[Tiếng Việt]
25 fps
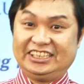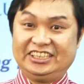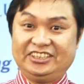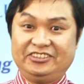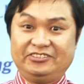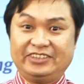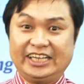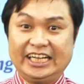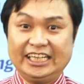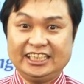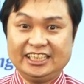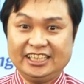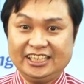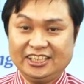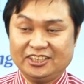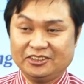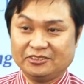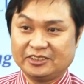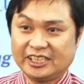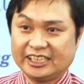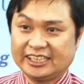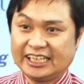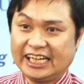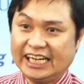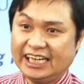như vậy thì chúng
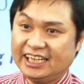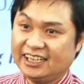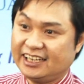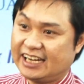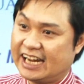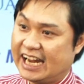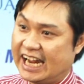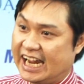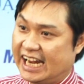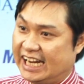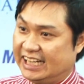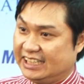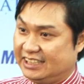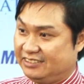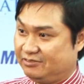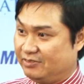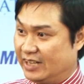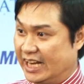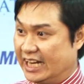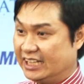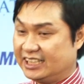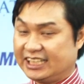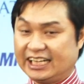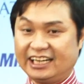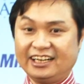ta thấy là
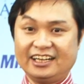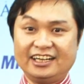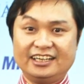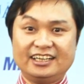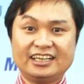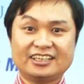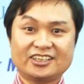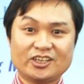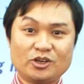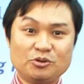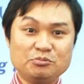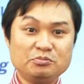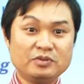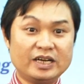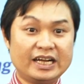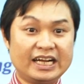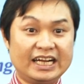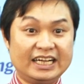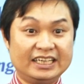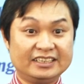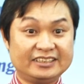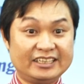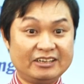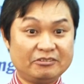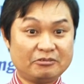bạn trả lời rất đúng
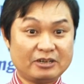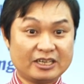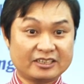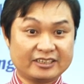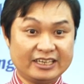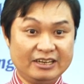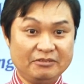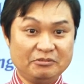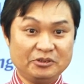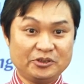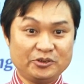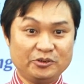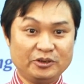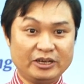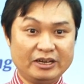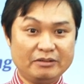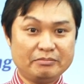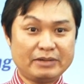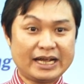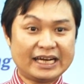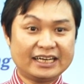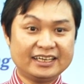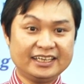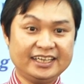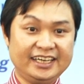ha theo quan điểm chủ nghĩa
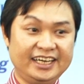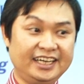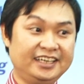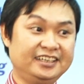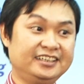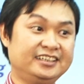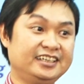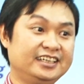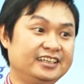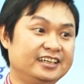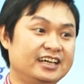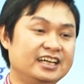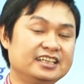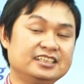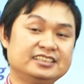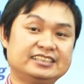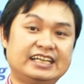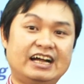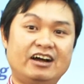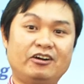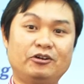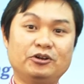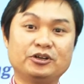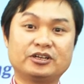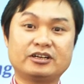mác Martin thì đến
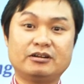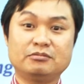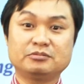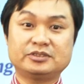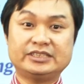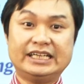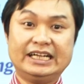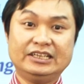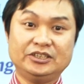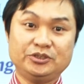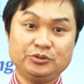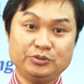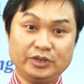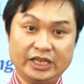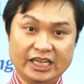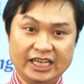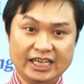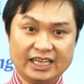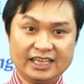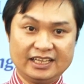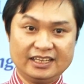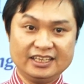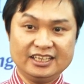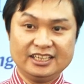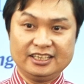xã hội cộng sản chủ
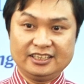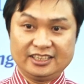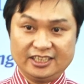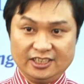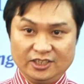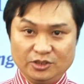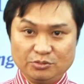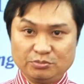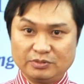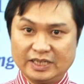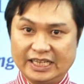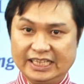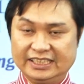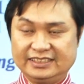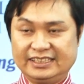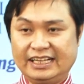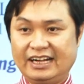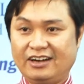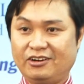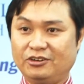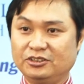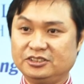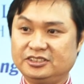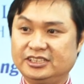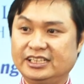nghĩa thì lúc này xã
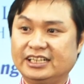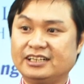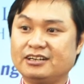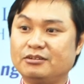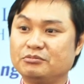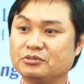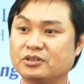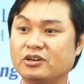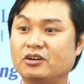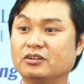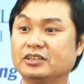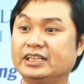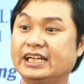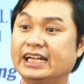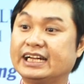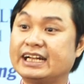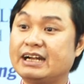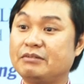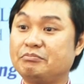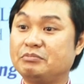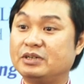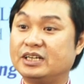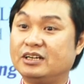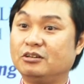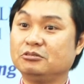hội sẽ không còn giai
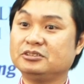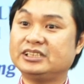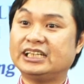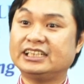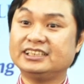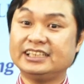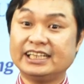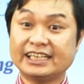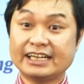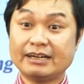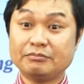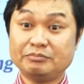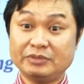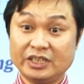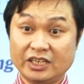cấp và đấu tranh giai cấp